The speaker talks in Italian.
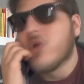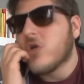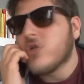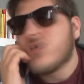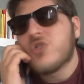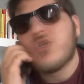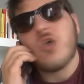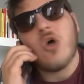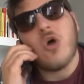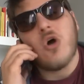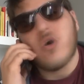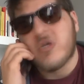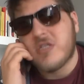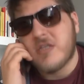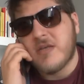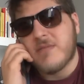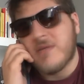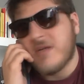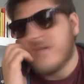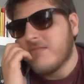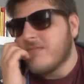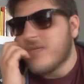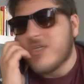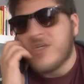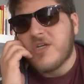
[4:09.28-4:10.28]
non so cosa
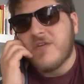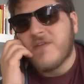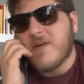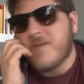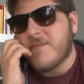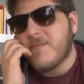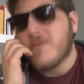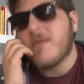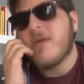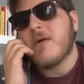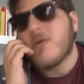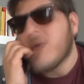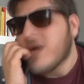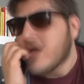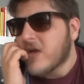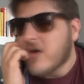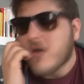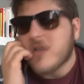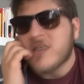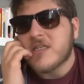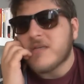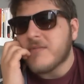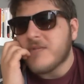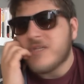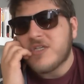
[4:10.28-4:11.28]
mi, mi ci fa, ma
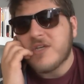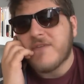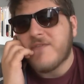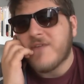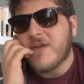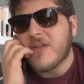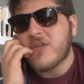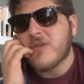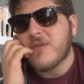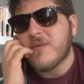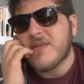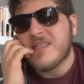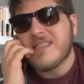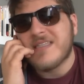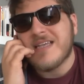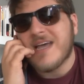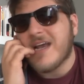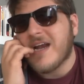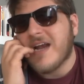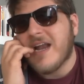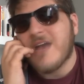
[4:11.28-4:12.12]
qualcosa mi ci ha fatto pensare,